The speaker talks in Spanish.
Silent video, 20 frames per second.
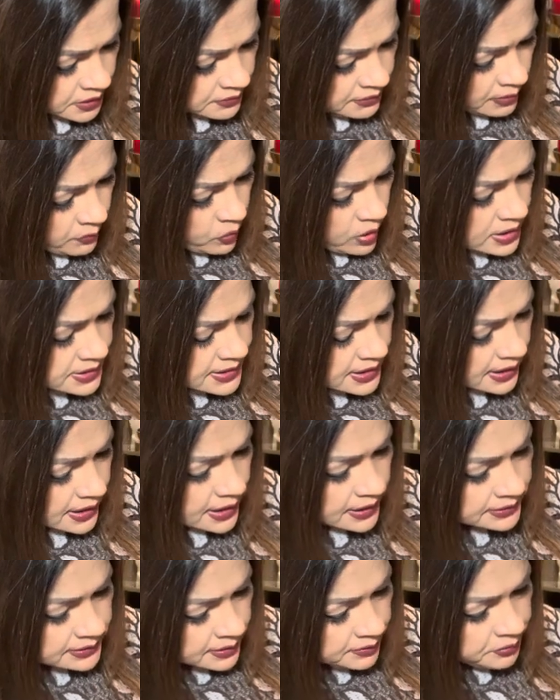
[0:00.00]
vamos a
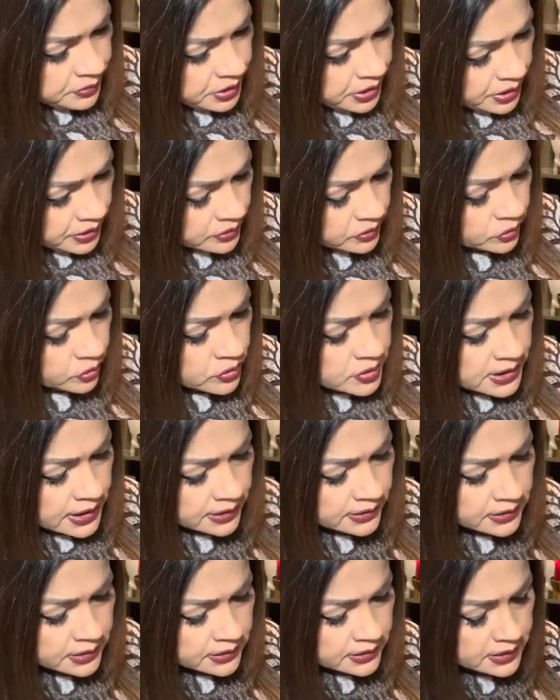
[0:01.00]
sacar también dos
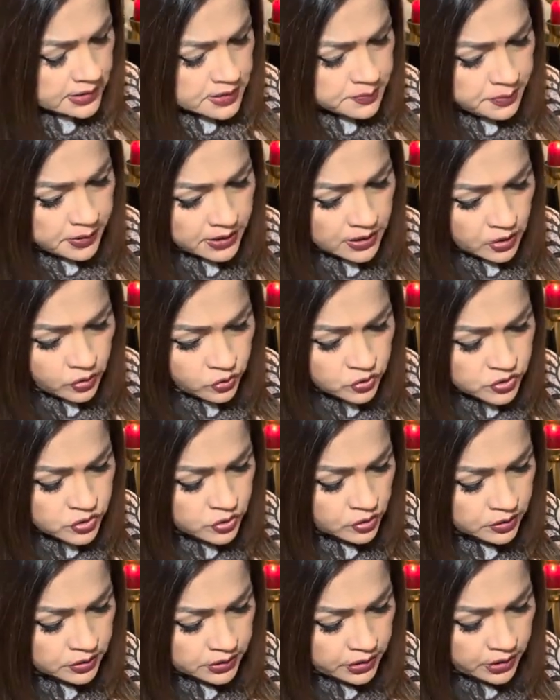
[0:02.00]
cartitas para los
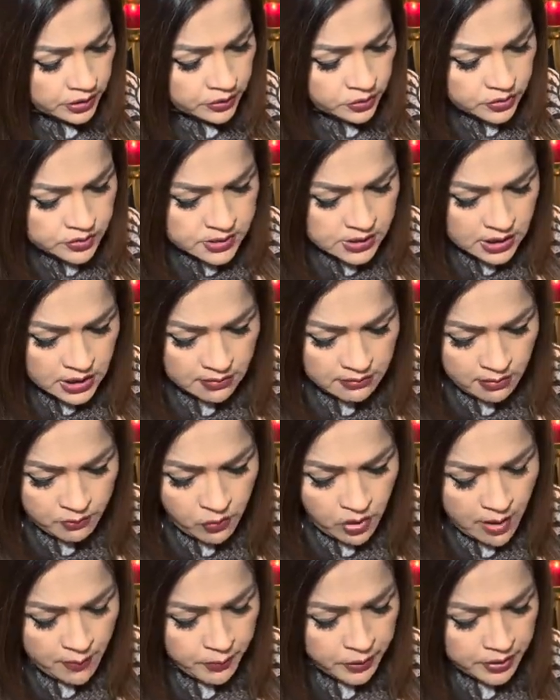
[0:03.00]
solteros, que la
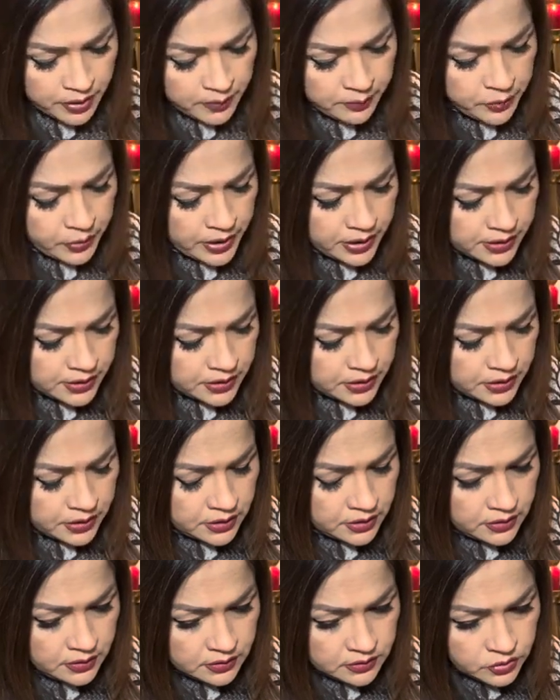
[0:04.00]
vamos a poner por
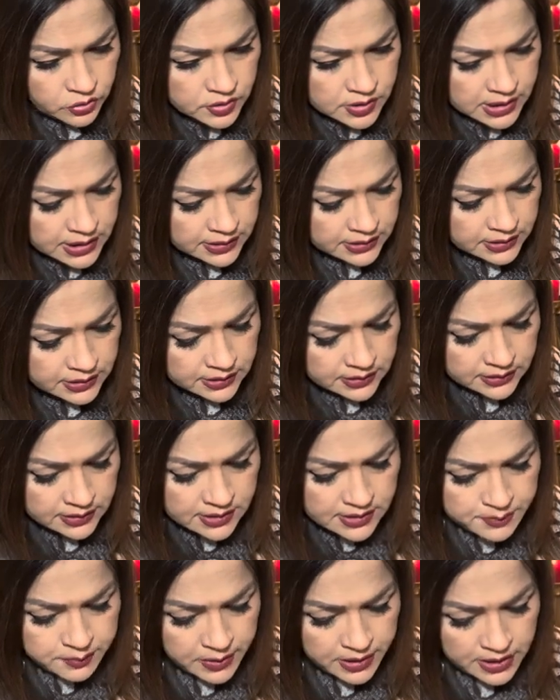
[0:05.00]
aquí. Dos
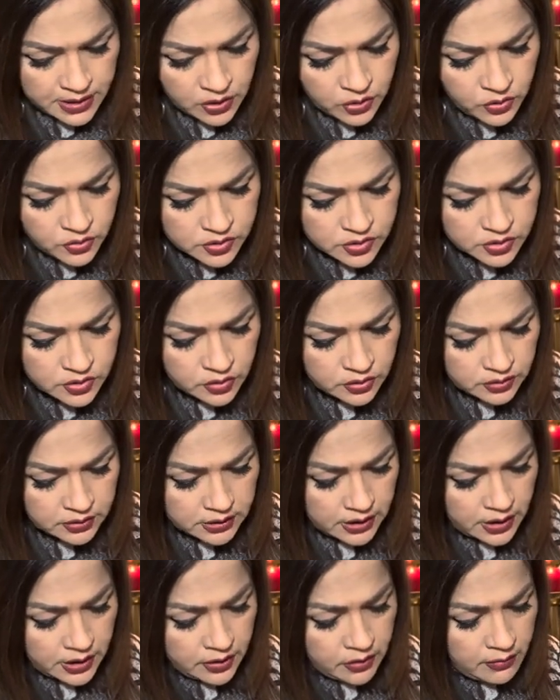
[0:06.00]
cartitas para los
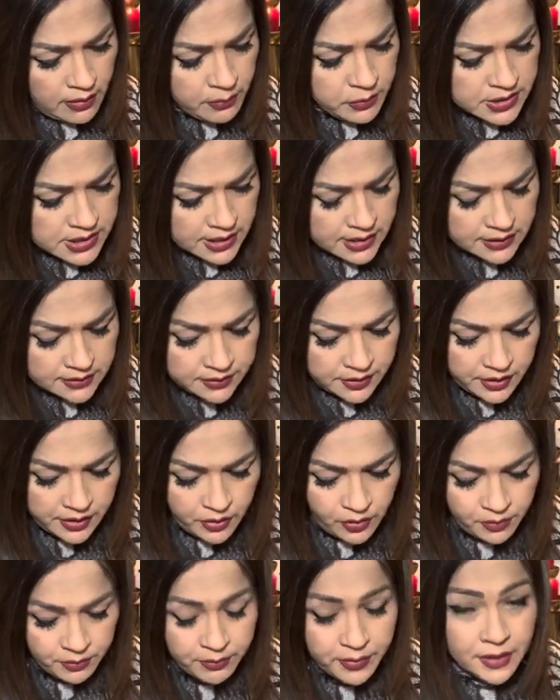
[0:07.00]
solteros. Vamos a sacar tres,
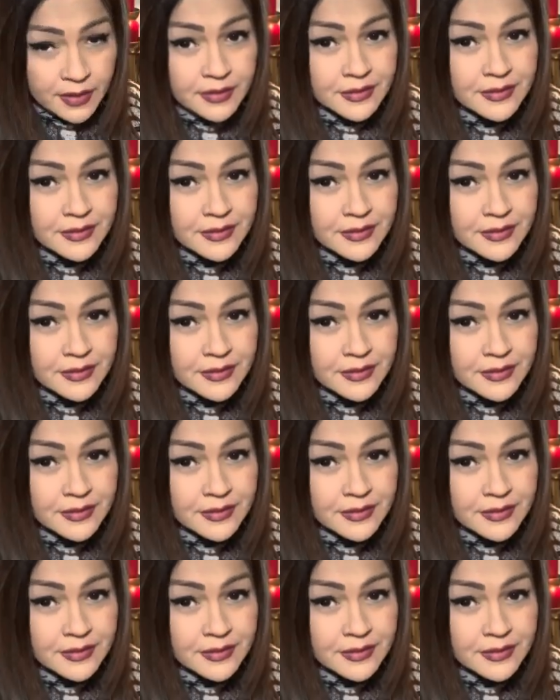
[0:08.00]
hombre.